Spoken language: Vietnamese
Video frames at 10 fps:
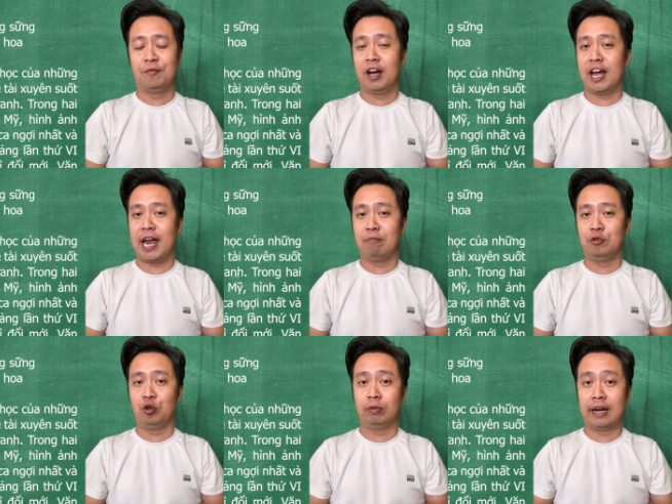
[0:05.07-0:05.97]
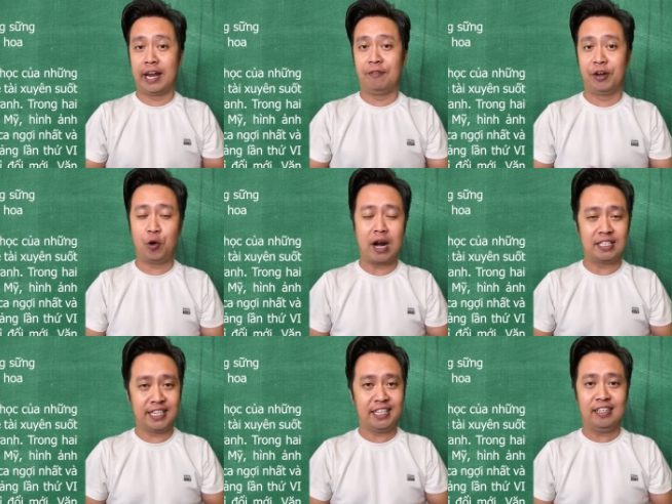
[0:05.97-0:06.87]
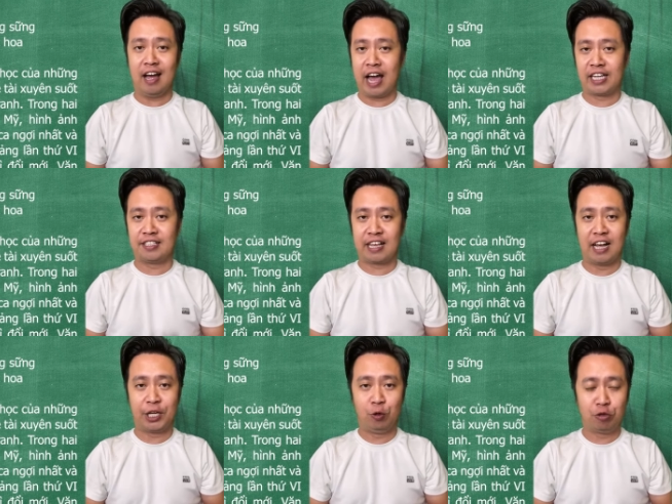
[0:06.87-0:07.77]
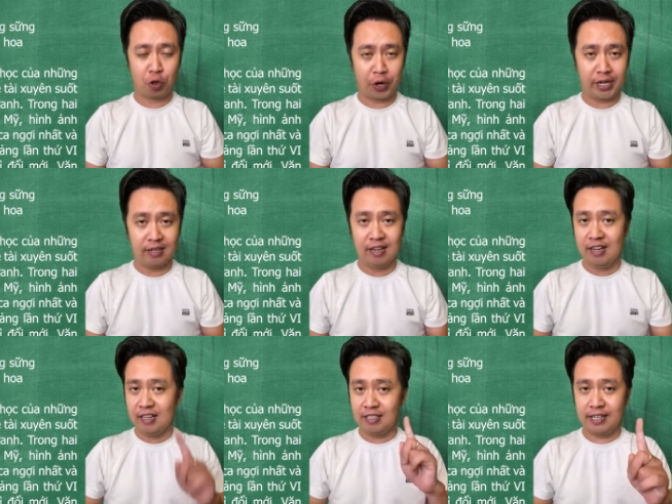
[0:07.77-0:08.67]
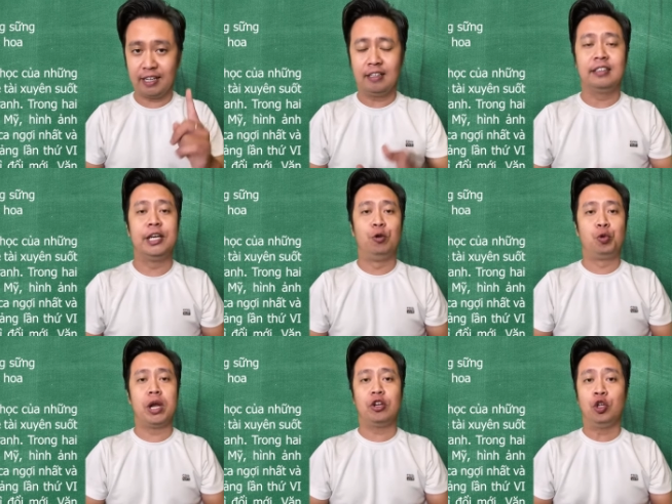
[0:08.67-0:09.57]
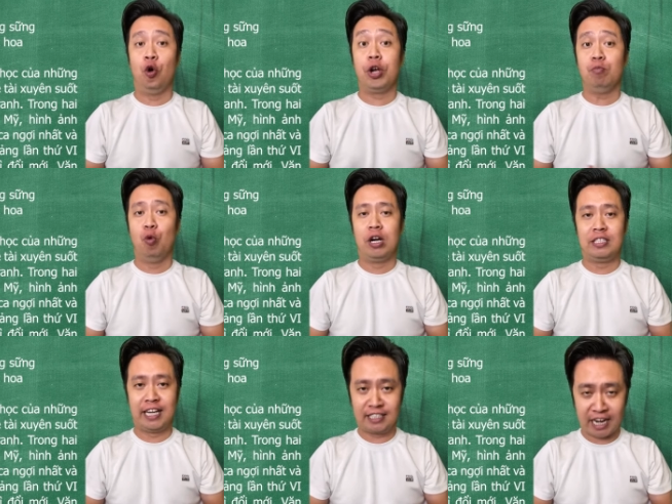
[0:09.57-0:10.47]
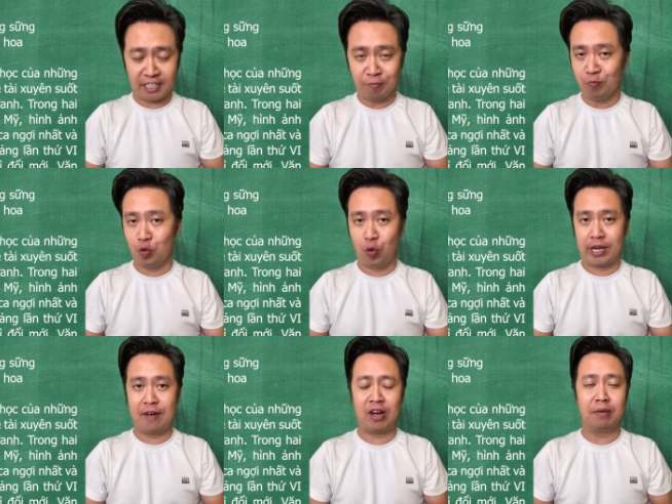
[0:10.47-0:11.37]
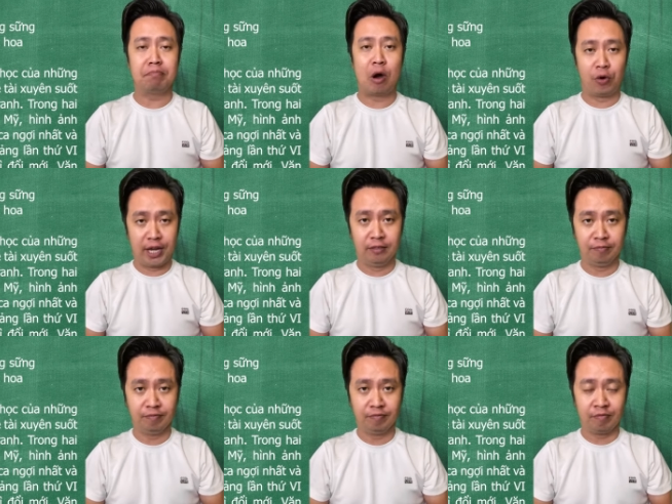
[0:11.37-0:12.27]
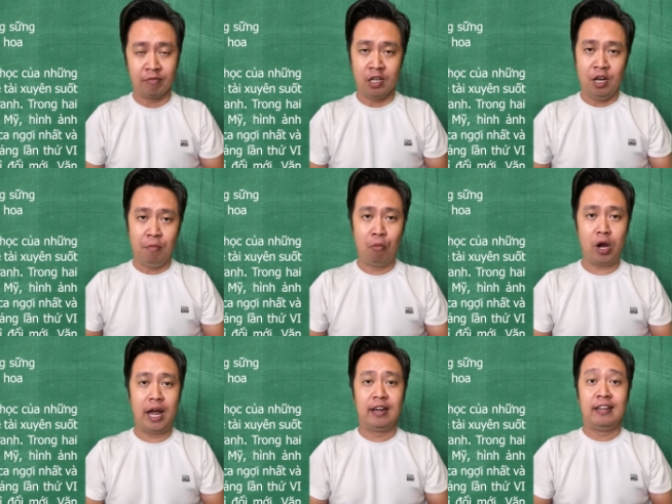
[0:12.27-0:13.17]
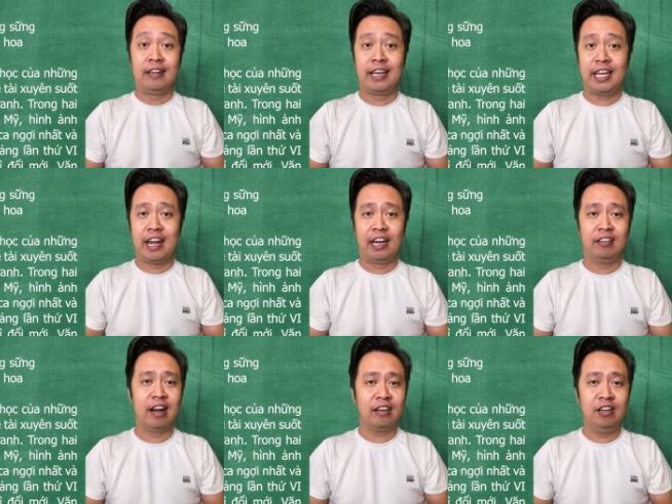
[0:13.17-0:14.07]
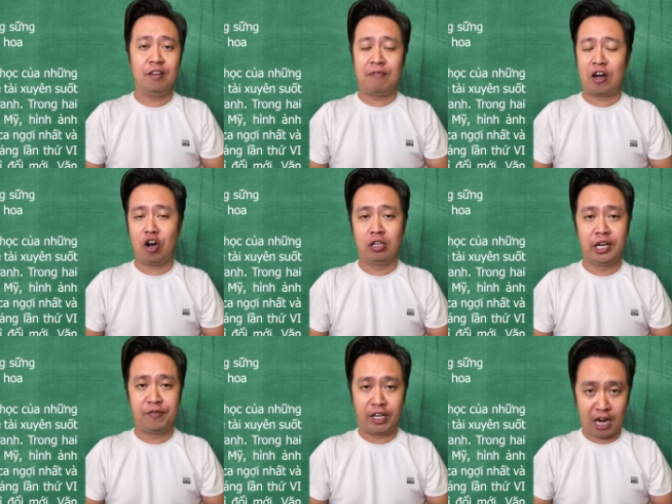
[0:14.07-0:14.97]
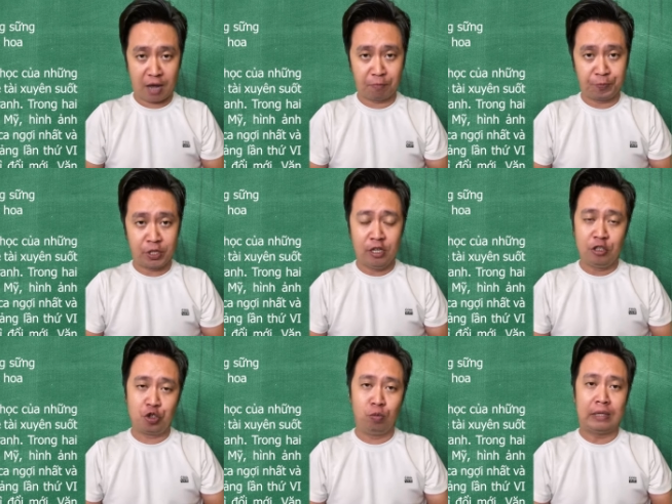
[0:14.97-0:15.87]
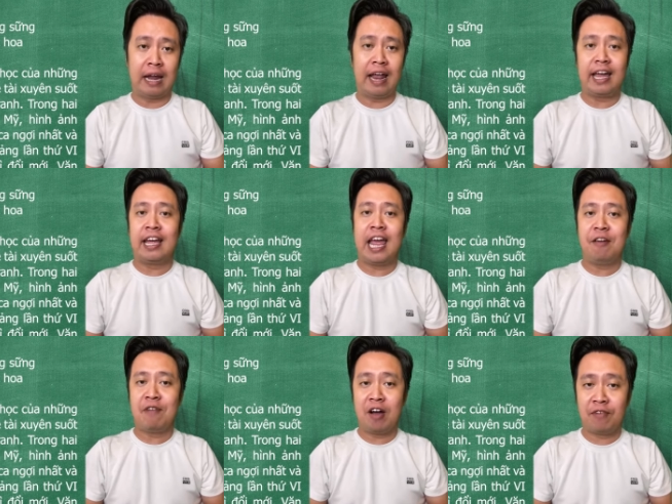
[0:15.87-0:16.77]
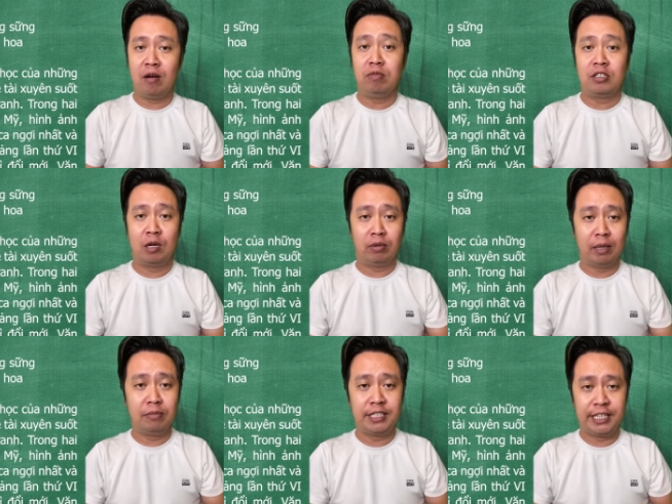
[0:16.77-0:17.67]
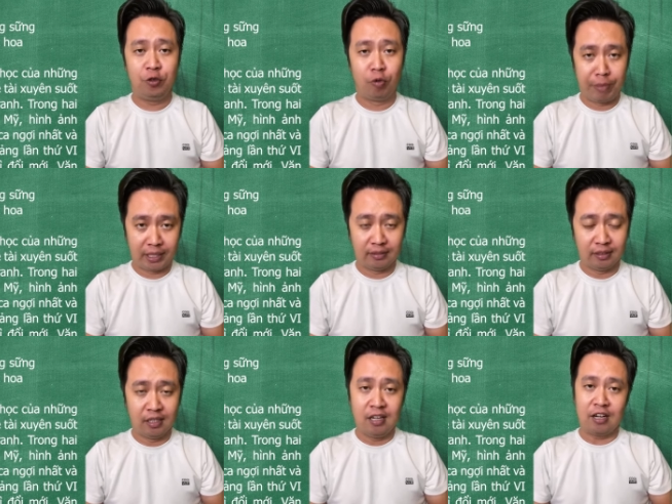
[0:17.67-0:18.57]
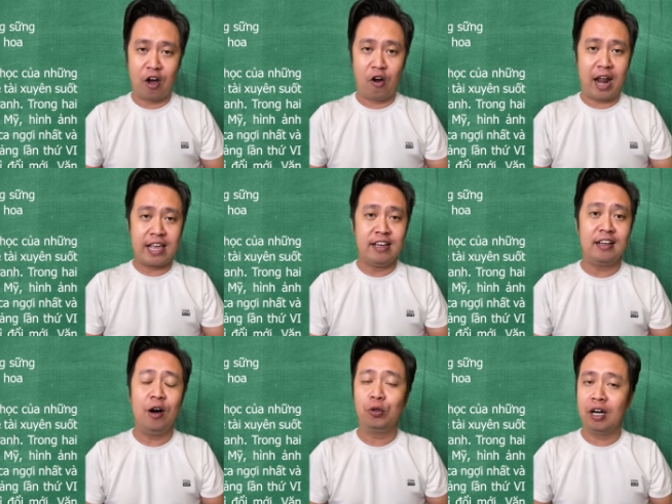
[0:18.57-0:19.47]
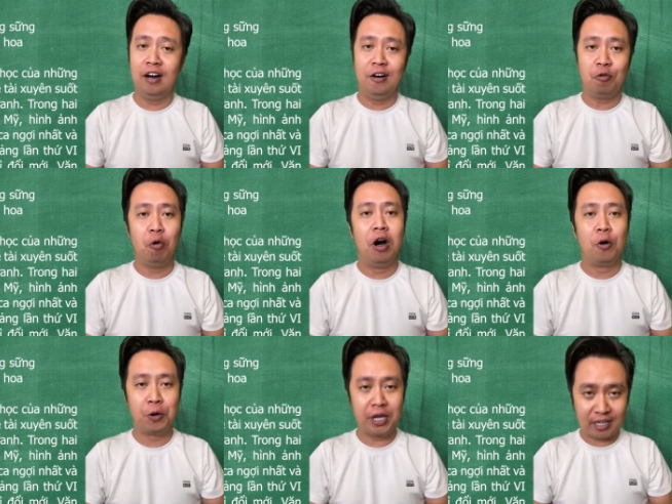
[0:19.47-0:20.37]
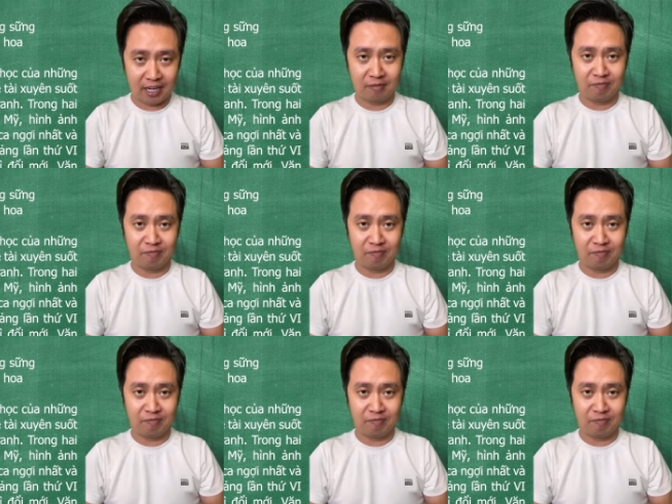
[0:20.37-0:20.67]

và các em chúng ta đến với đoạn trích ánh sáng cứu rỗi, trích tiểu thuyết nỗi buồn chiến tranh của nhà văn Bảo Ninh. Mỗi lần nghĩ đến đất nước và con người Việt Nam, chúng ta lại nghe vang vọng trong tâm trí của mình, đó là những câu thơ của Huy Cận.